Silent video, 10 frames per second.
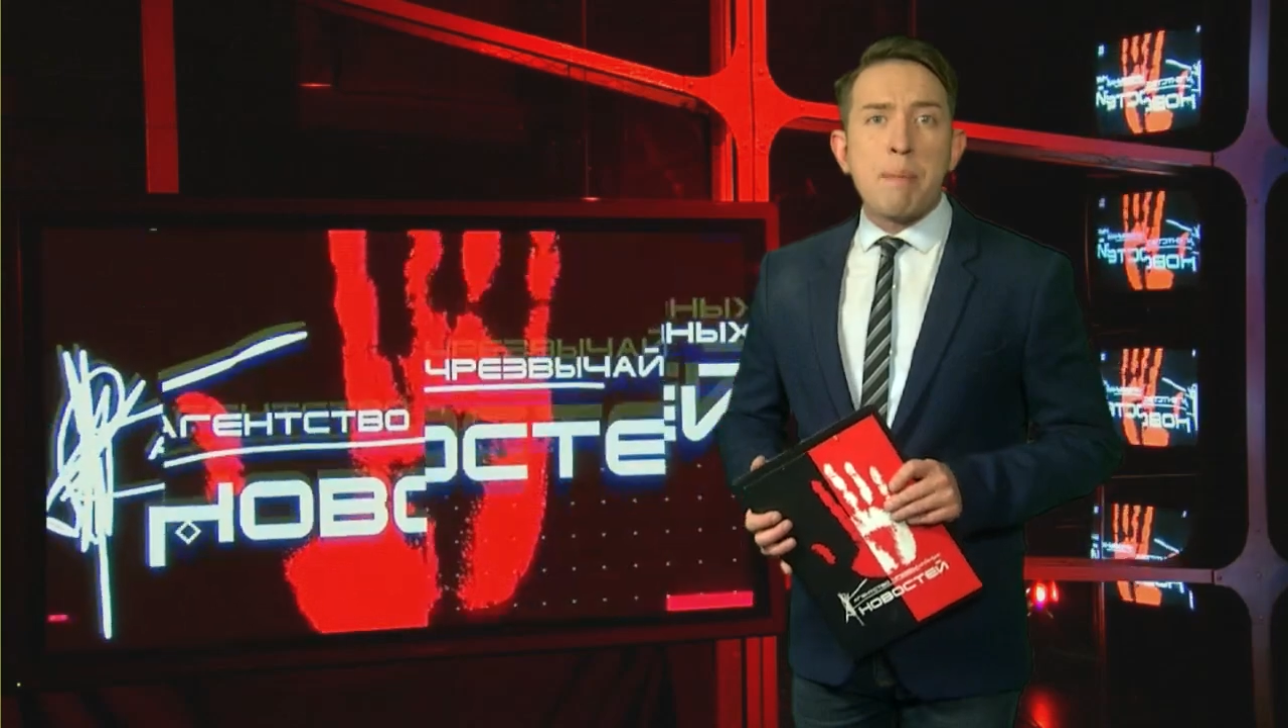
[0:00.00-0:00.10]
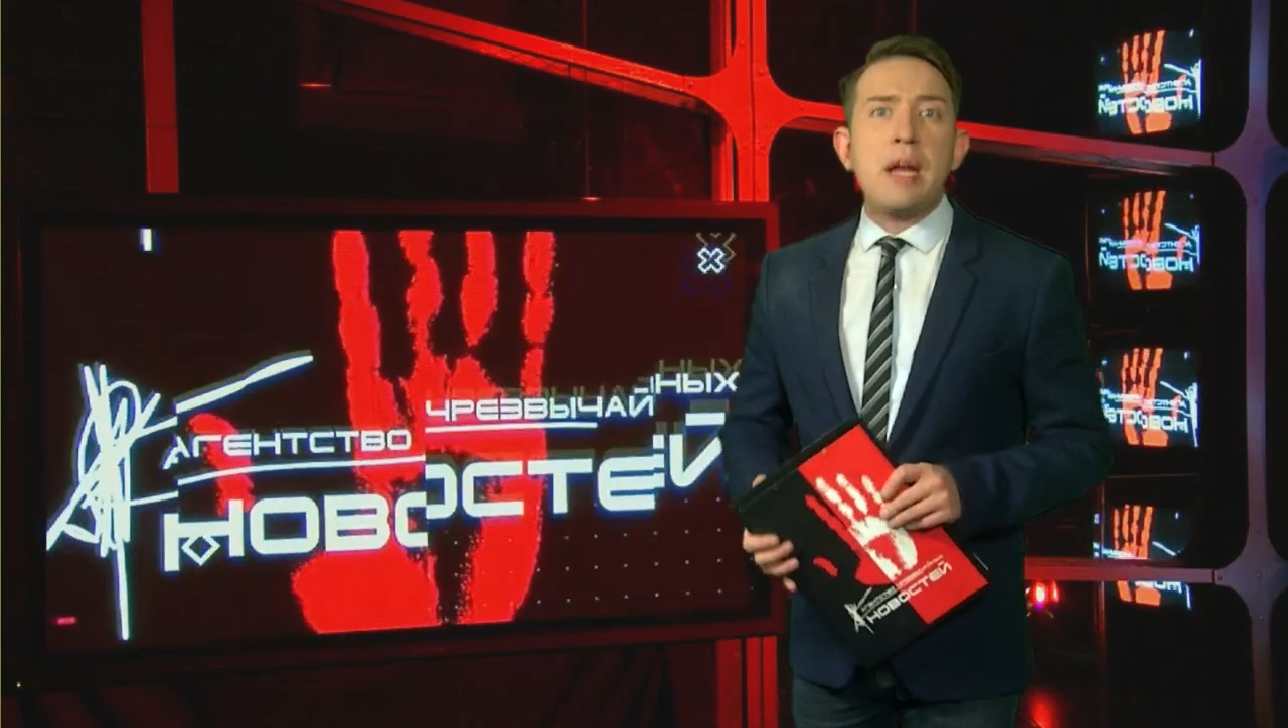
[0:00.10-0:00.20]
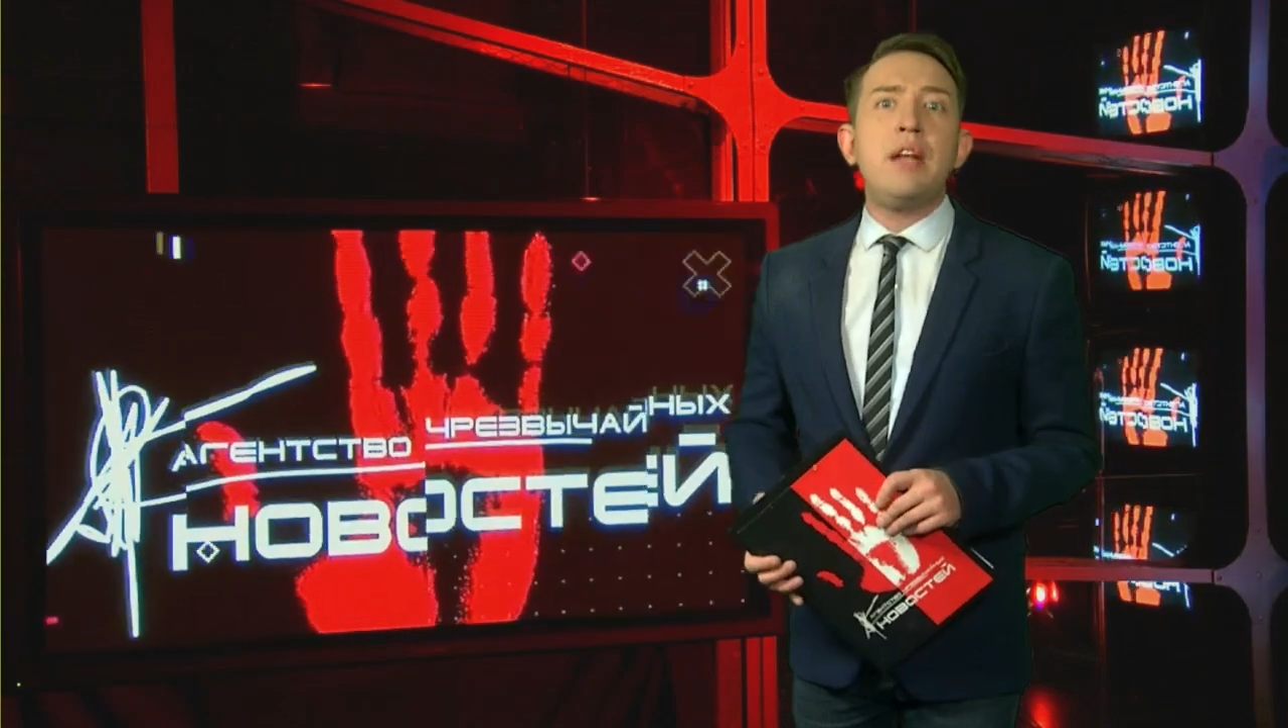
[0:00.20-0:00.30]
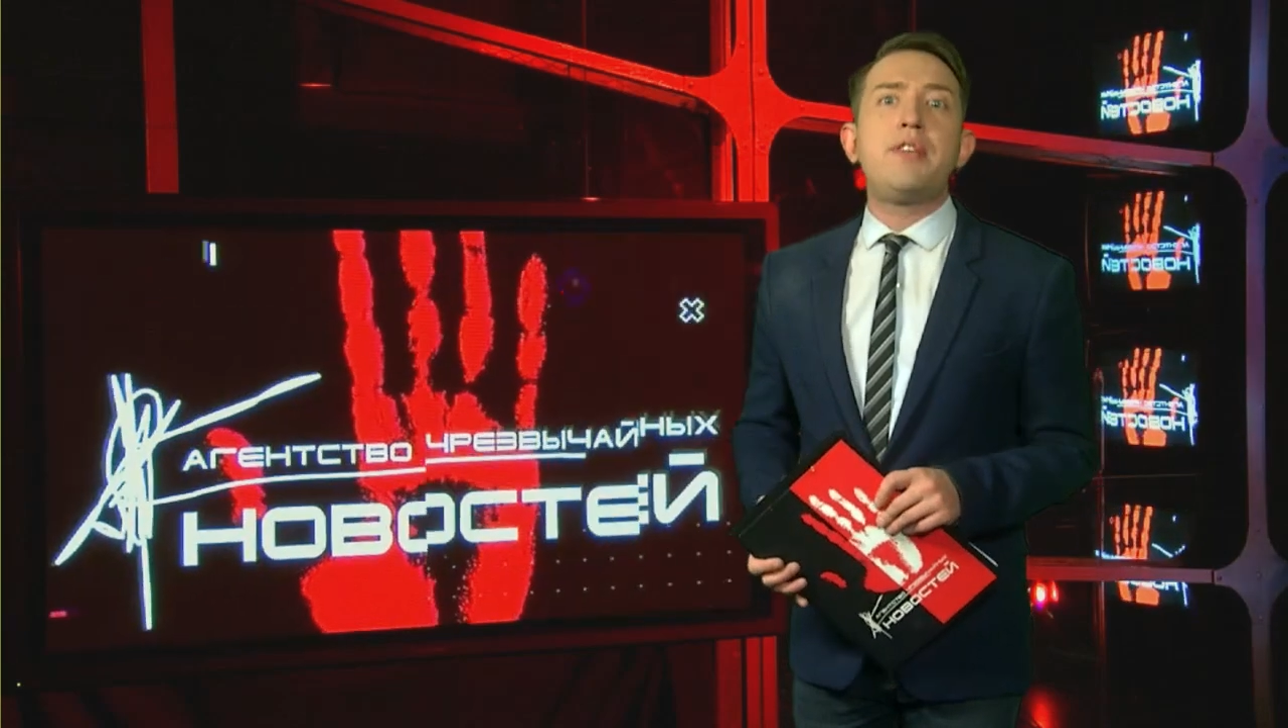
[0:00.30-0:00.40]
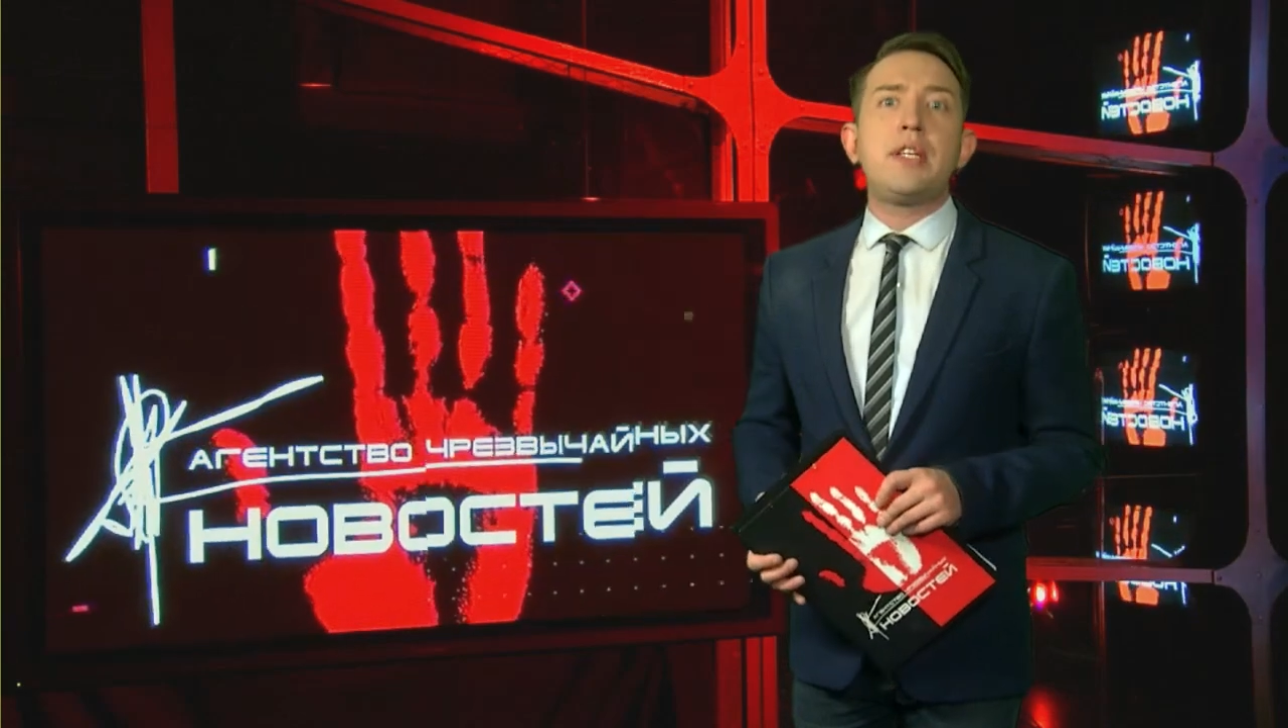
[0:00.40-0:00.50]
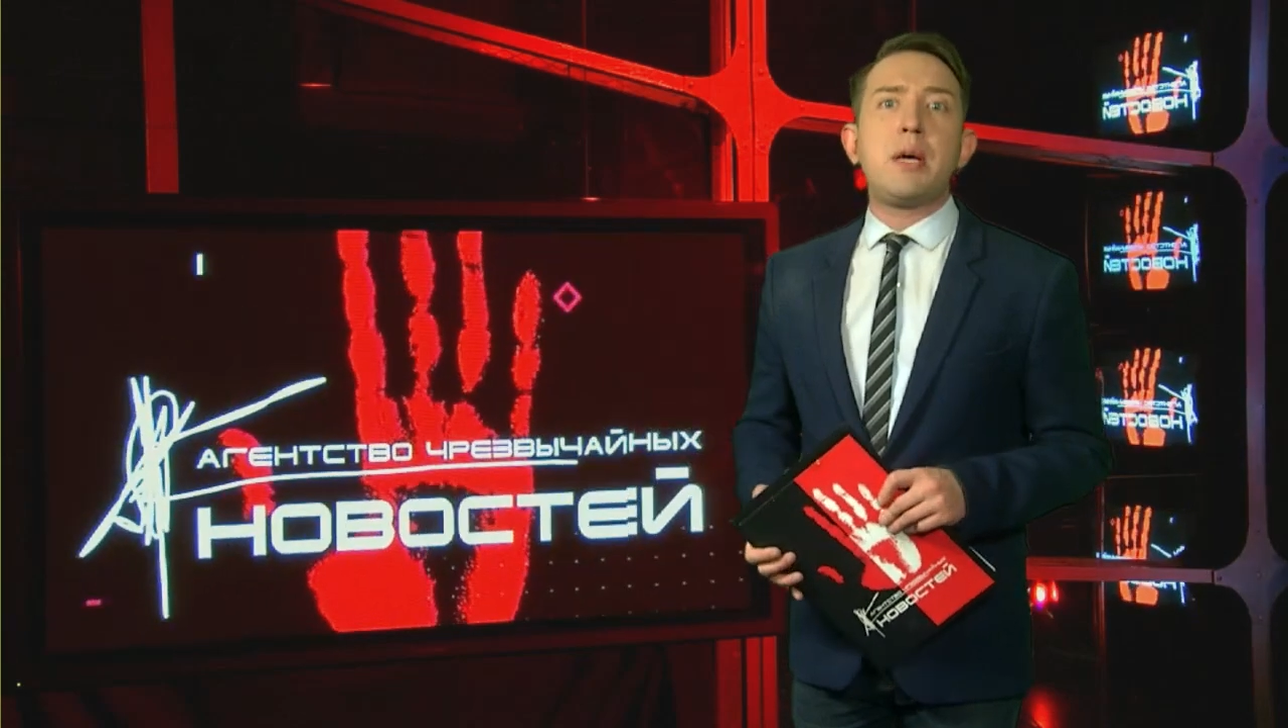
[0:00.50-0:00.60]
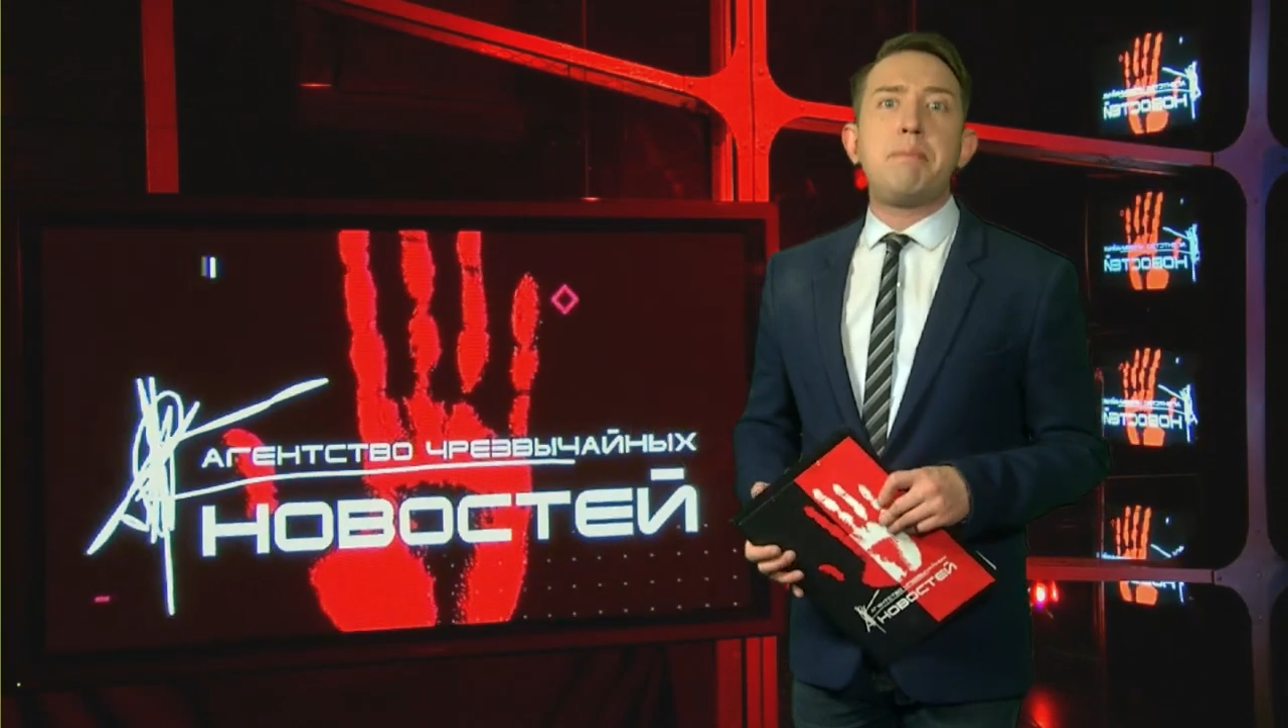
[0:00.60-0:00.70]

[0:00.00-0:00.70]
и попали в